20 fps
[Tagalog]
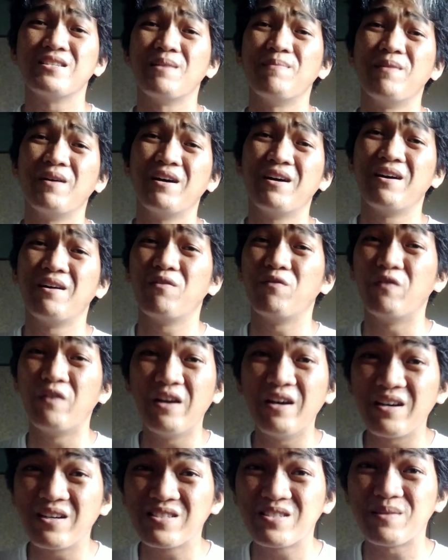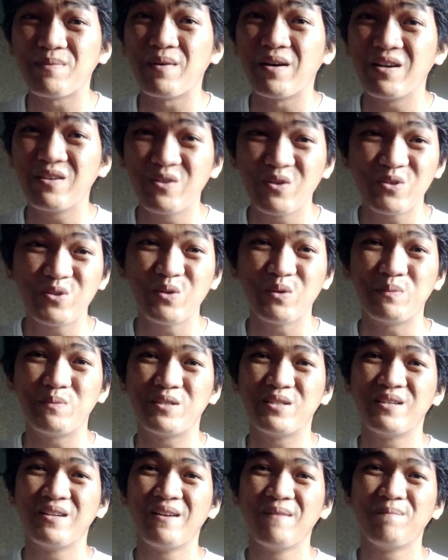sa mga vlog, sa mga
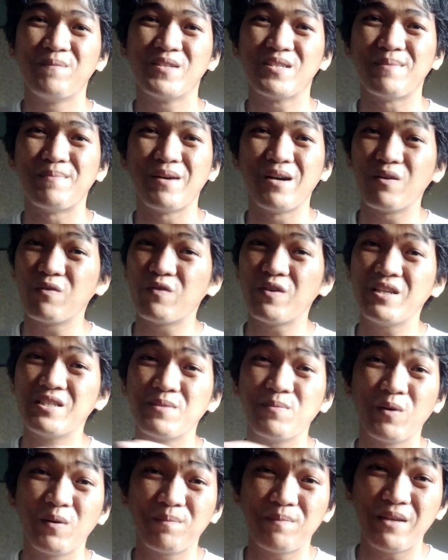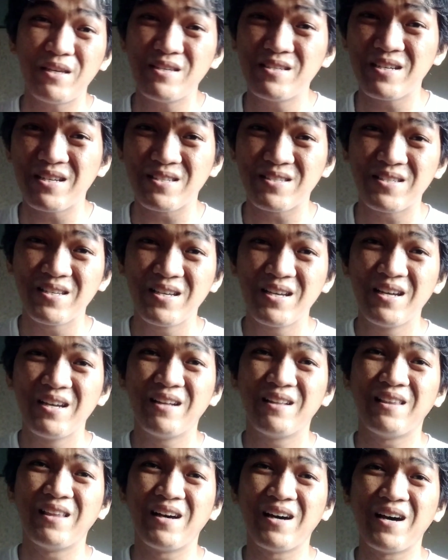YouTubes, sa mga Facebook pages
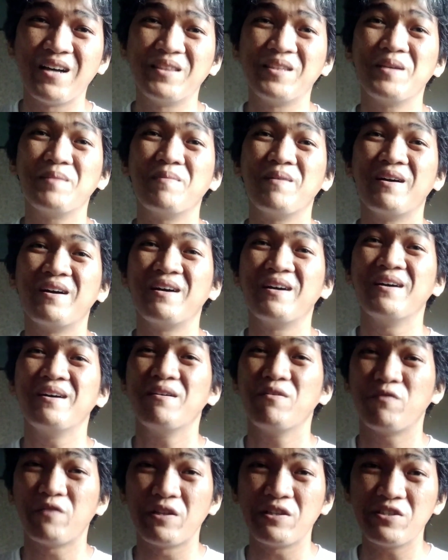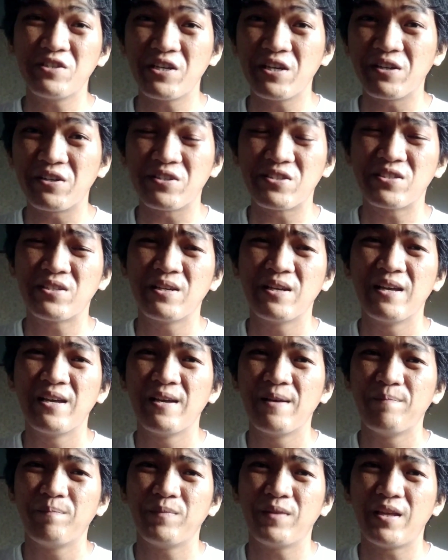ng ating mga fanshears.
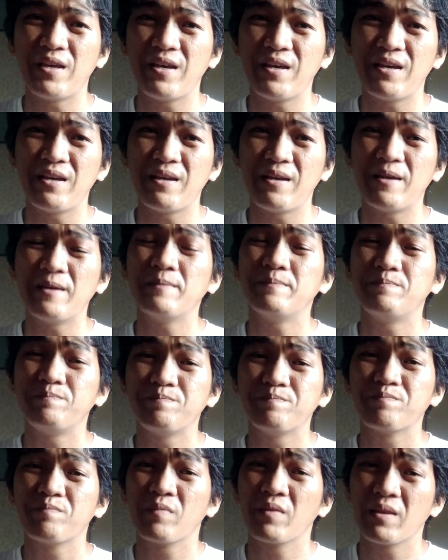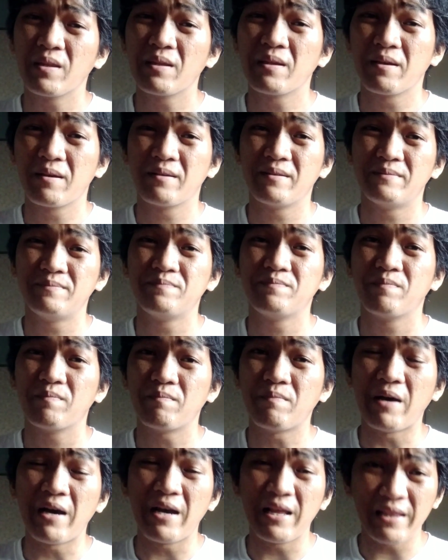Eh,
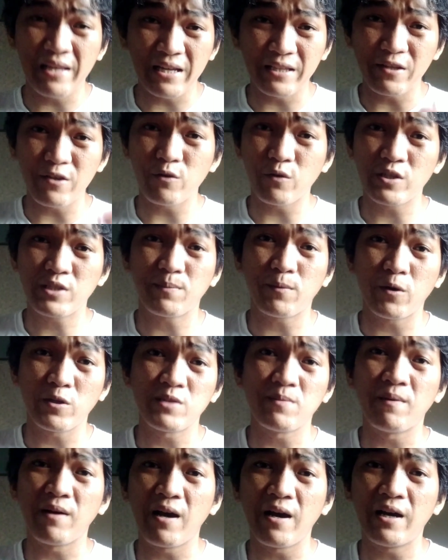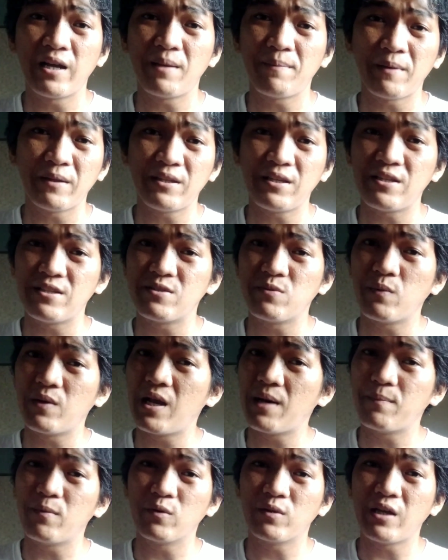Mahal natin yung sports mga kalapatids.
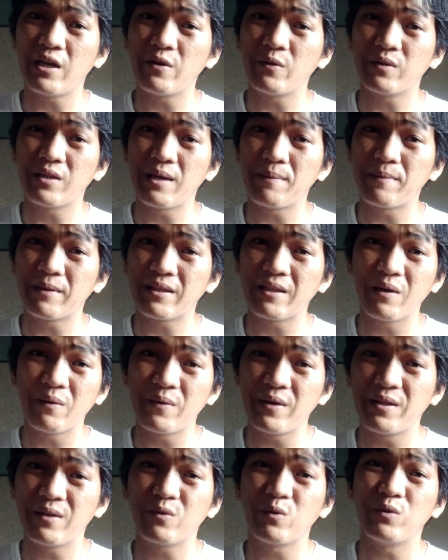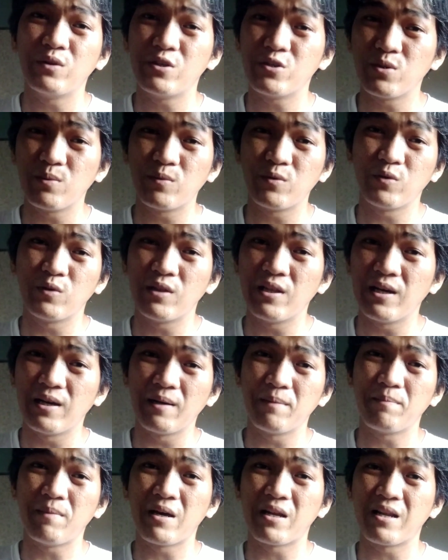Wala po tayong dapat gawin kundi sumunod
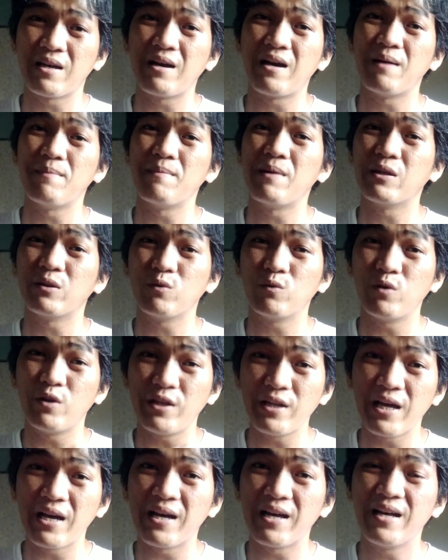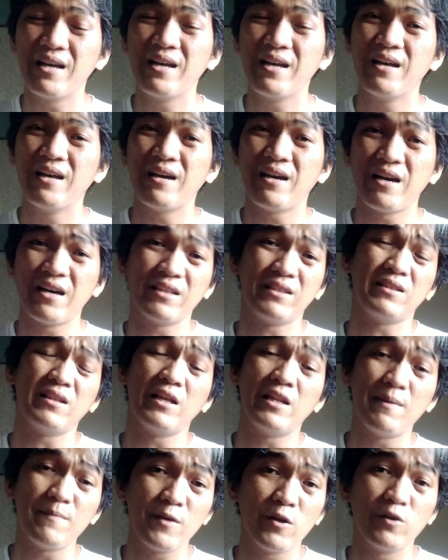lang para nga matuloy na. At
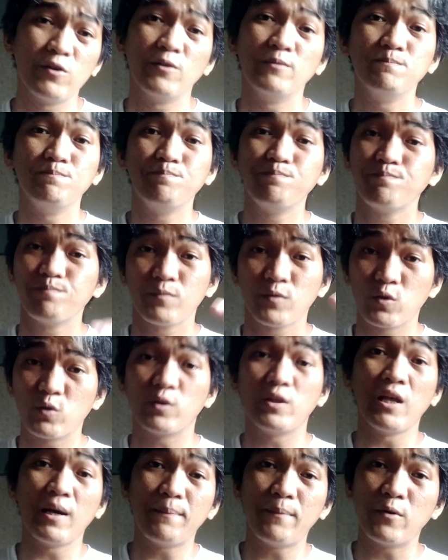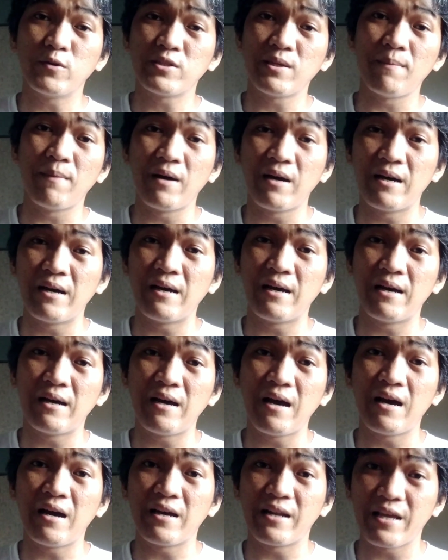alam nyo, good luck po sa mga
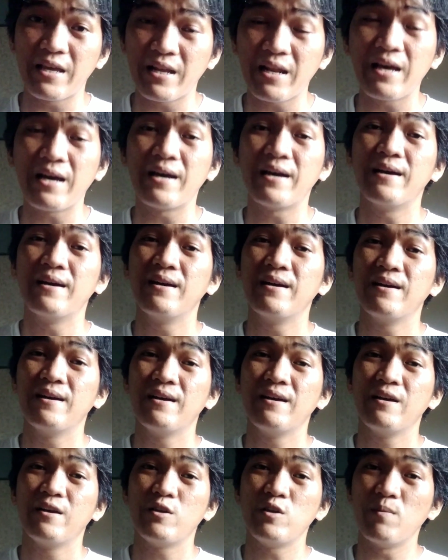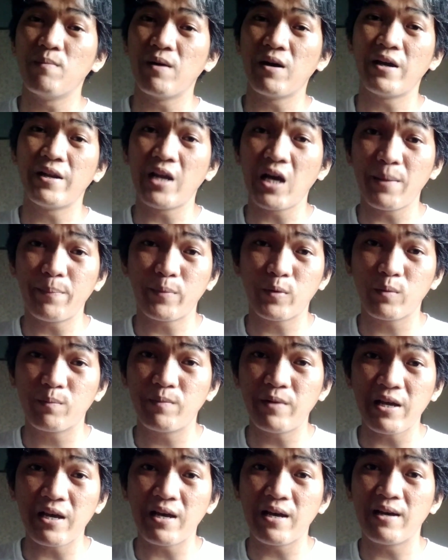kakarera. Yung mga na-approve
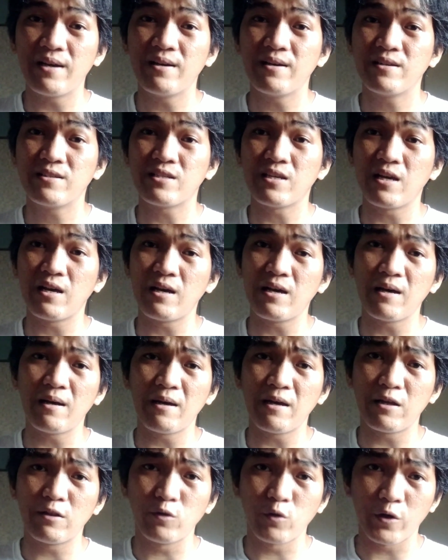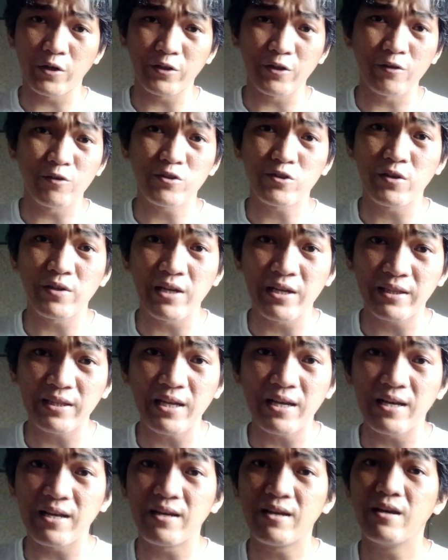na sa Northern Luzon
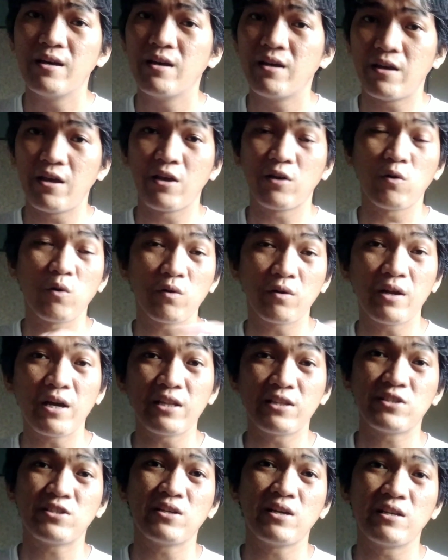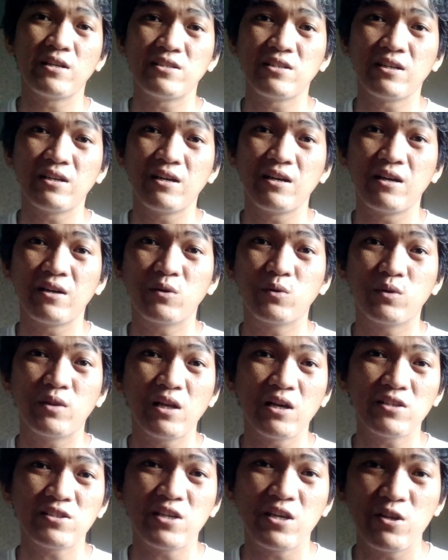Eh congrats at saka good
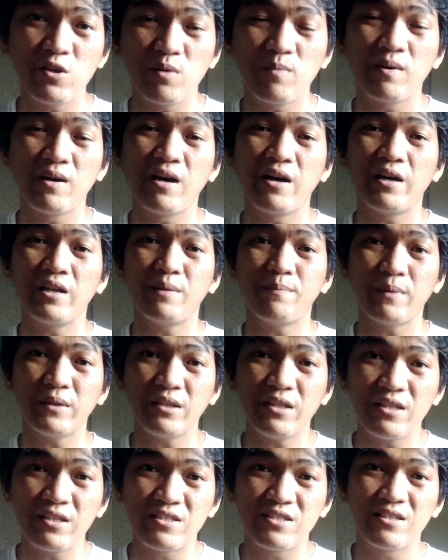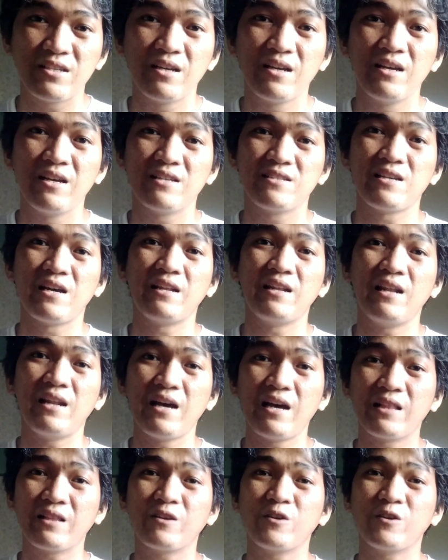luck sa inyo mga kalapatids. Sana lahat